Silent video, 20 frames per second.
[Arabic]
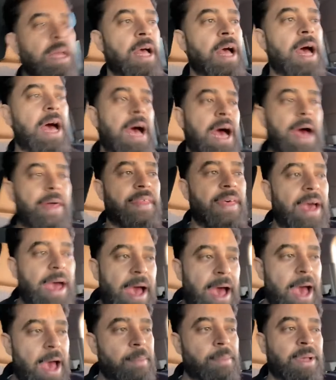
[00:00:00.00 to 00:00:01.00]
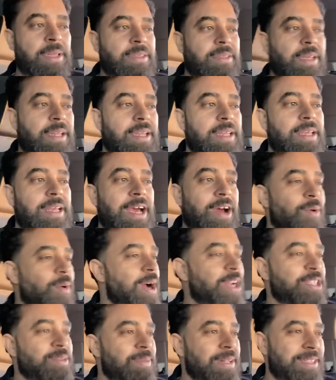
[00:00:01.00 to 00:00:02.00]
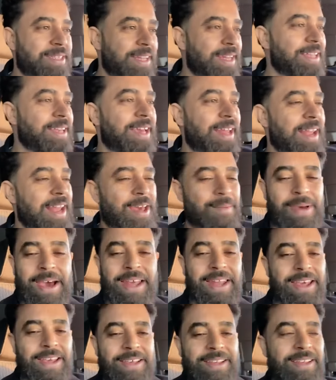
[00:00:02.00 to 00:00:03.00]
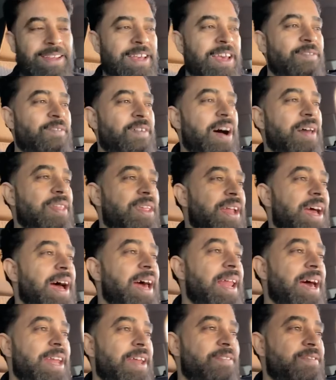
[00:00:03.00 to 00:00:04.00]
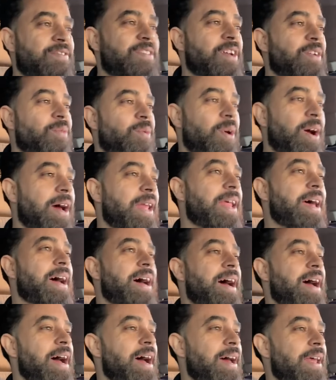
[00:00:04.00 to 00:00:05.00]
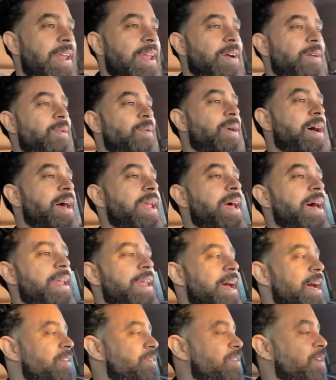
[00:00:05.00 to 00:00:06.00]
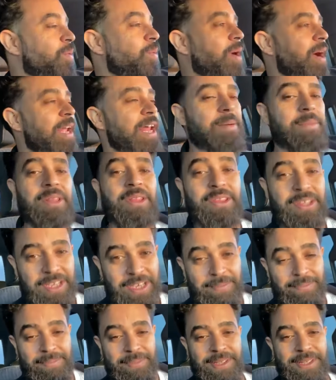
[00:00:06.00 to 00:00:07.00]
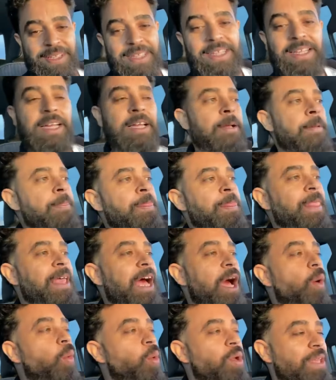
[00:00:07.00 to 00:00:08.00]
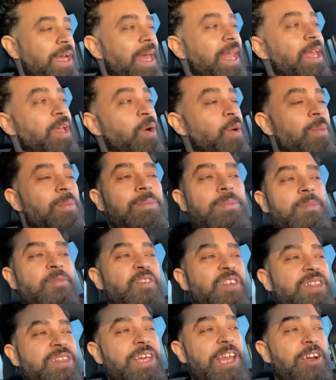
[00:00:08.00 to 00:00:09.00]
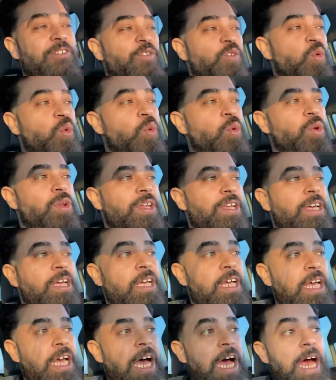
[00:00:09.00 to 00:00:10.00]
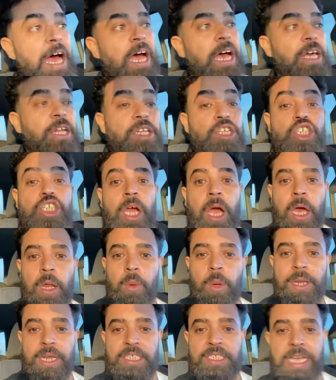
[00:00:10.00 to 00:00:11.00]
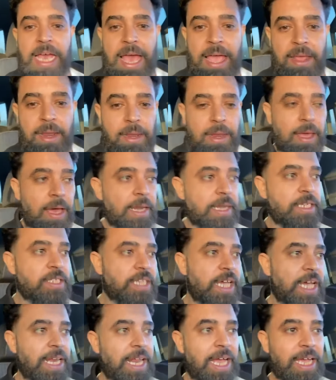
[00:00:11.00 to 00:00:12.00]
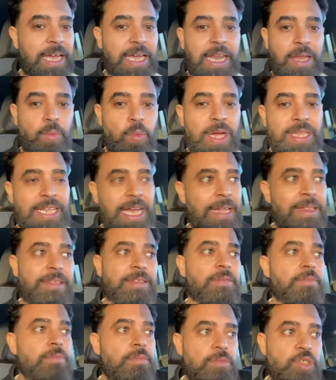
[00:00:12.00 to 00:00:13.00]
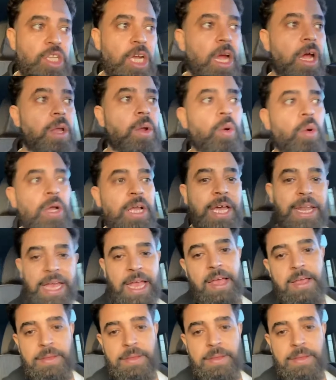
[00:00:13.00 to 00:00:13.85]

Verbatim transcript: هذا أأمن طريقة وأجمل طريقة للأمانة حفاظا على نفسك وعلى أهلك وعلى ناسك وعلى من تحب عود عليهم في التلفون شغلوا الرسائل الرسائل حق العوادات شغلوه قرعه